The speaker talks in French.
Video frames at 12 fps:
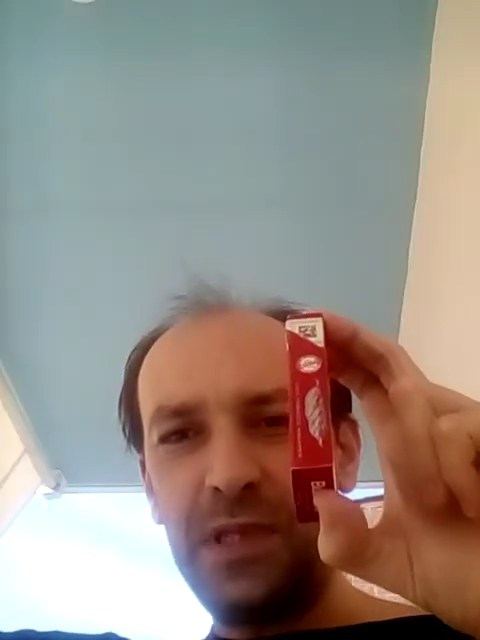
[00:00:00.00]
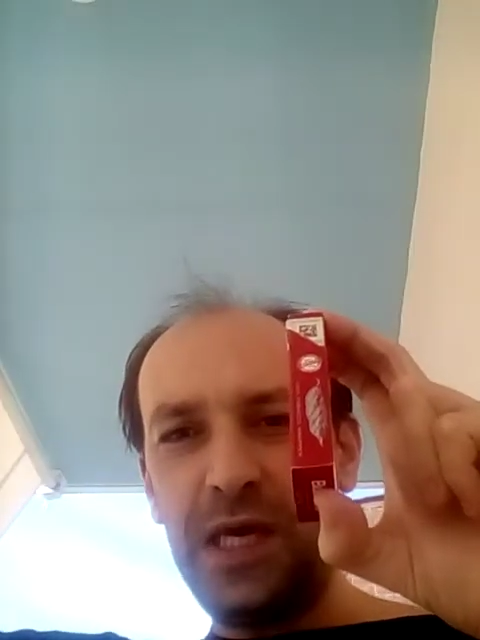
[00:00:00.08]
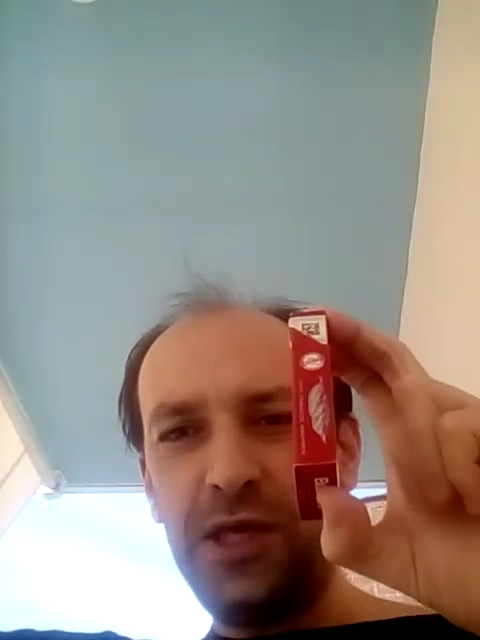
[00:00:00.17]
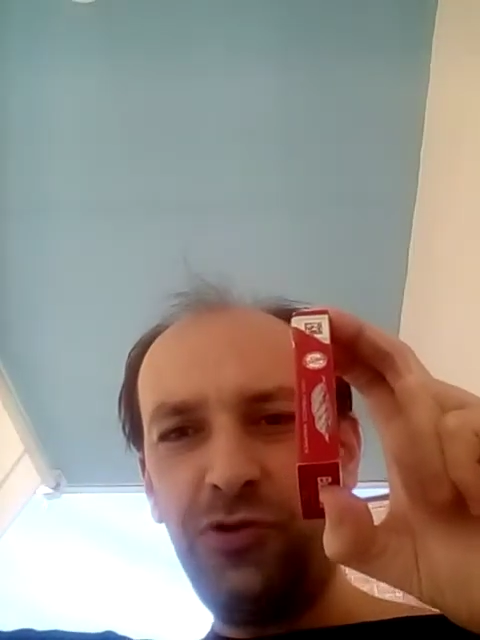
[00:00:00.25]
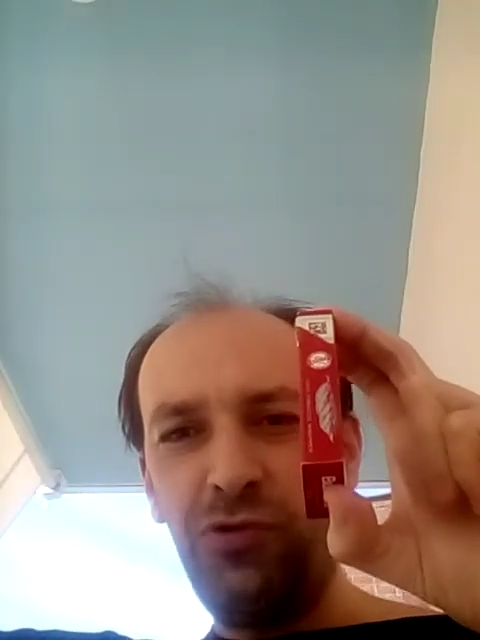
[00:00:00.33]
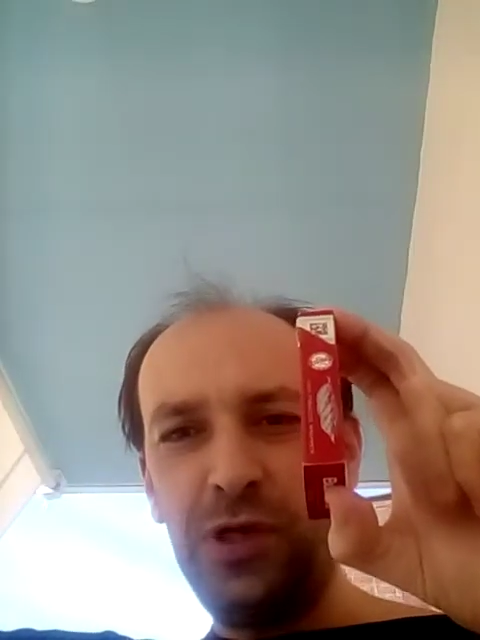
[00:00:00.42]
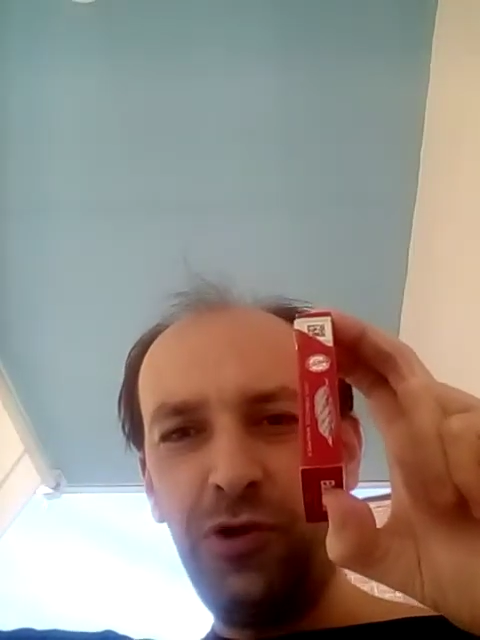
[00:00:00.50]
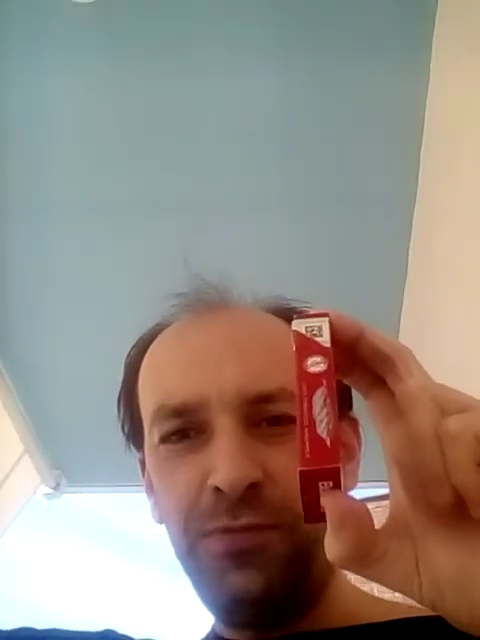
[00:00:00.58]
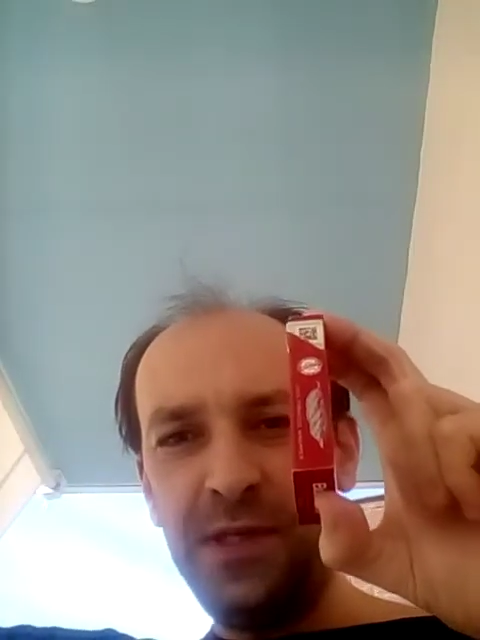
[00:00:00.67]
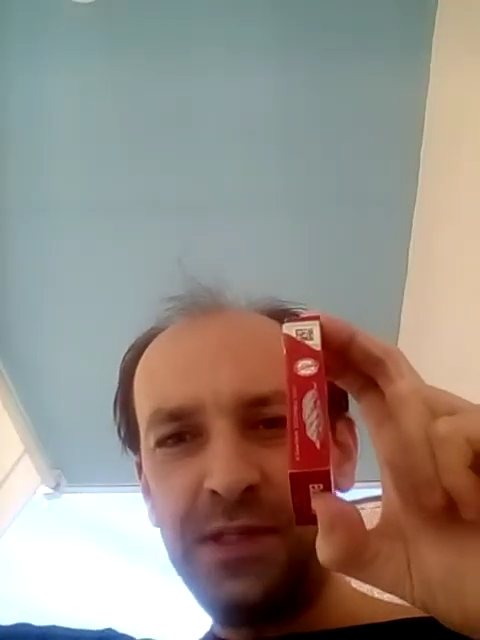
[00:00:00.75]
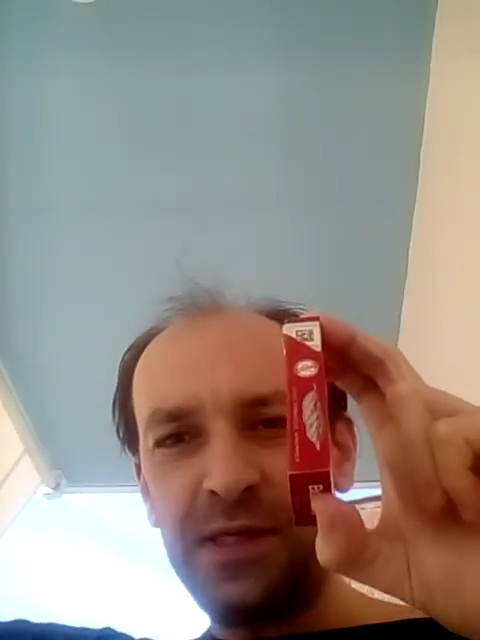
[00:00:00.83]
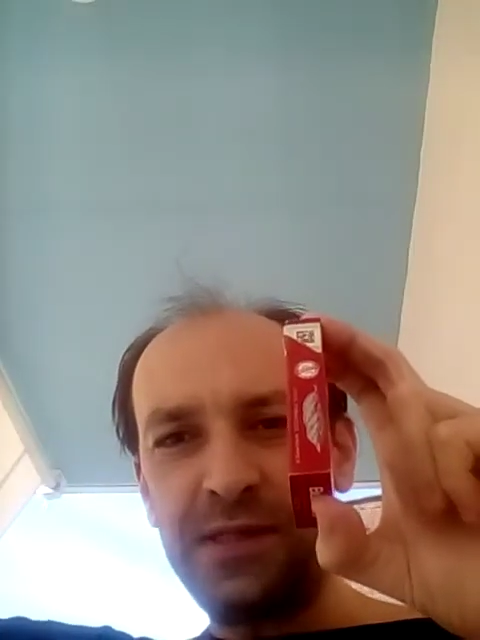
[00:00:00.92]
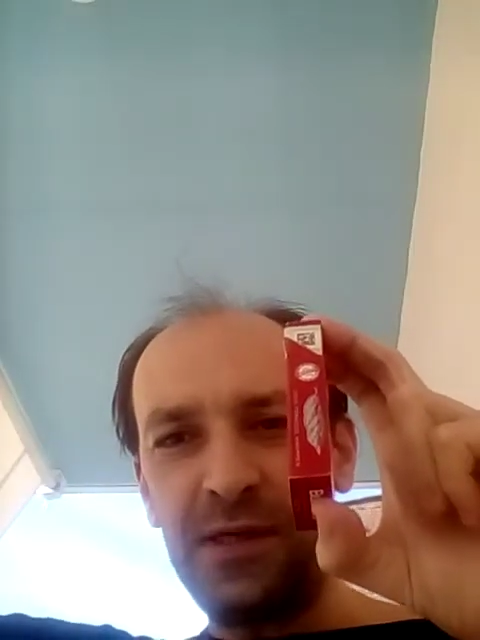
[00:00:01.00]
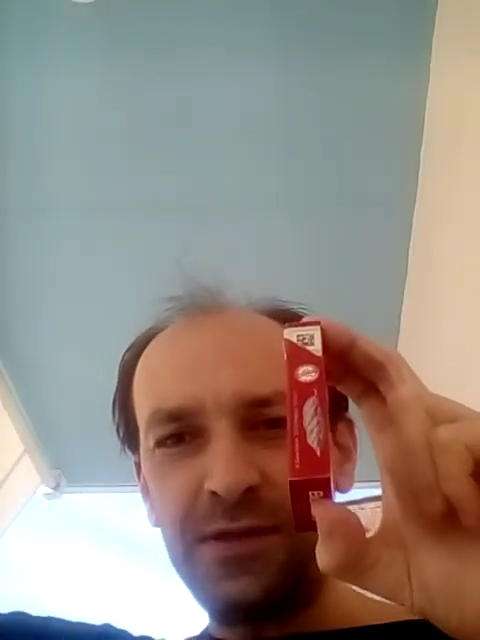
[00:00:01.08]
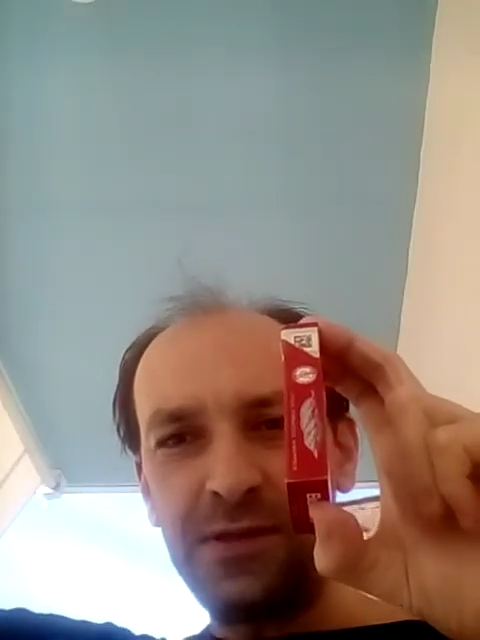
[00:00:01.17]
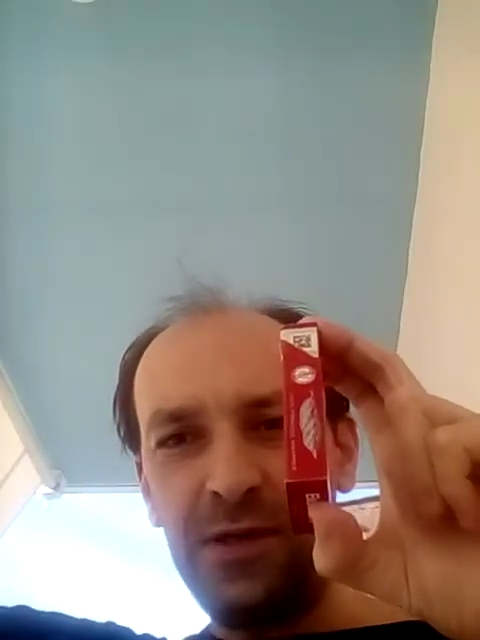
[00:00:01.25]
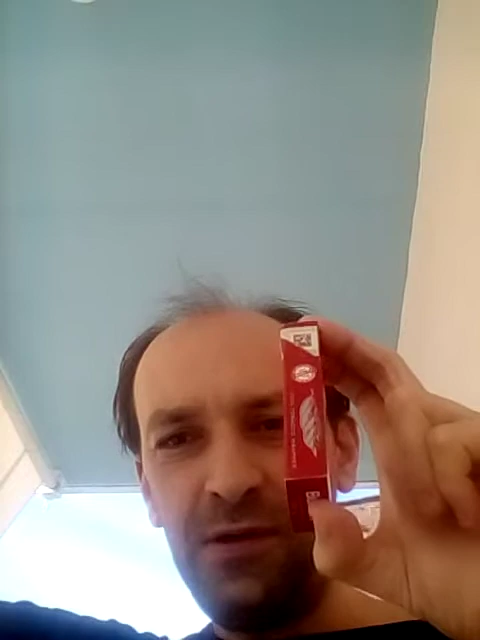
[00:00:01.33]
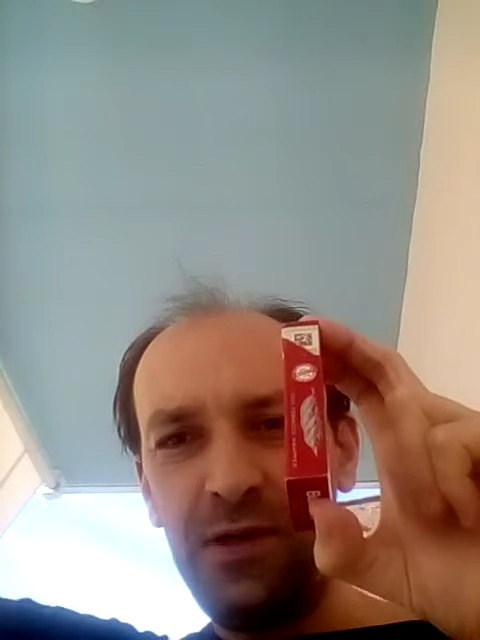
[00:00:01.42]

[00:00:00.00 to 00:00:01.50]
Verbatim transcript: Et tous les 2500 ans,